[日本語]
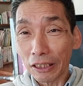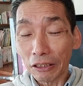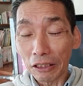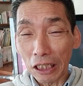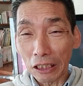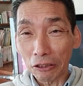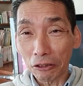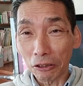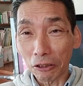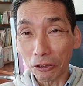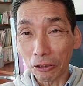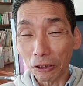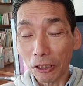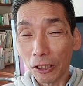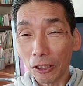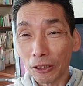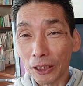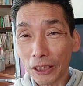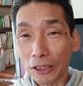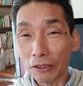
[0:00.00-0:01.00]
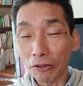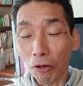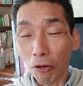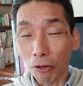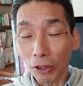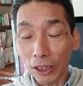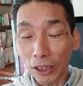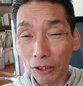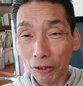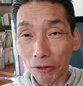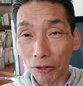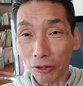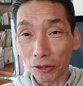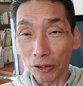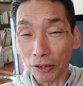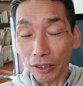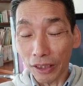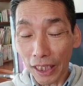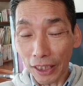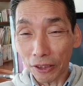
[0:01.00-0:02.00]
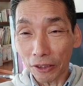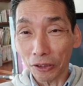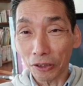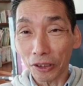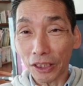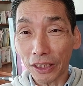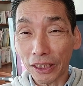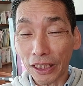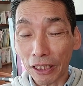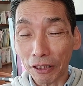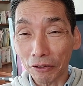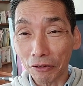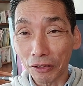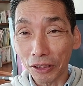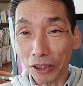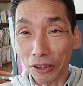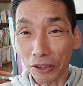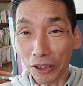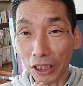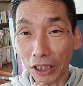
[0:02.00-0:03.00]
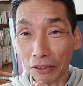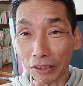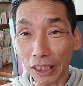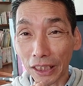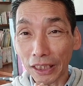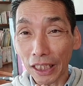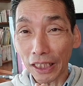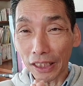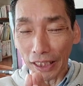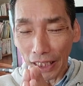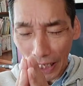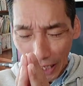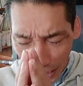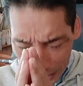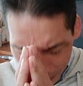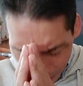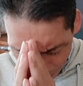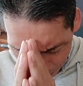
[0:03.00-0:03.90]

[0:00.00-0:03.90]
あの犬犬を、ね、通じてうんちをしてくださってあり